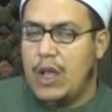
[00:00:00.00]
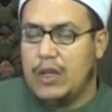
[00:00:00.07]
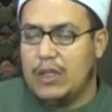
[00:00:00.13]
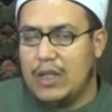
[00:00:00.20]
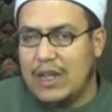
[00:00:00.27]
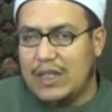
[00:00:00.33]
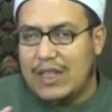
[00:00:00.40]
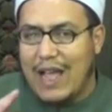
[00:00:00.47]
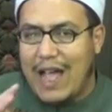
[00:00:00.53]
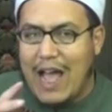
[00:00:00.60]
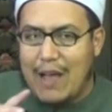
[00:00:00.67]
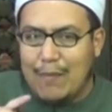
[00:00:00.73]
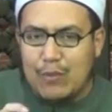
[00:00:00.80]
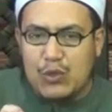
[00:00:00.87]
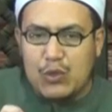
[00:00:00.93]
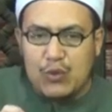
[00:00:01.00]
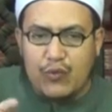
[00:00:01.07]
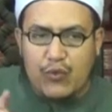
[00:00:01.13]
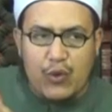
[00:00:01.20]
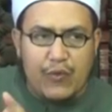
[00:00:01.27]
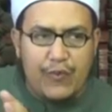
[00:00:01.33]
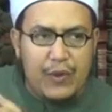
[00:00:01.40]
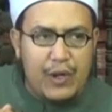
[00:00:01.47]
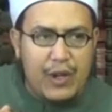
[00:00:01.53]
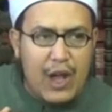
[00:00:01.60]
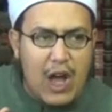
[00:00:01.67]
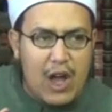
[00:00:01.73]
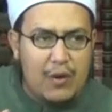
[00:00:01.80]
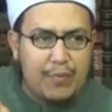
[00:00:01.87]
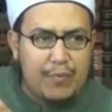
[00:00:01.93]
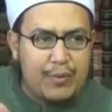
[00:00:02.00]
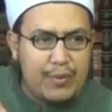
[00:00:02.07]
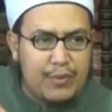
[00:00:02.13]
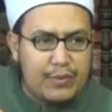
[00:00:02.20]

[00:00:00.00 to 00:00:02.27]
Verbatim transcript: عند التحام الصفوف للحرب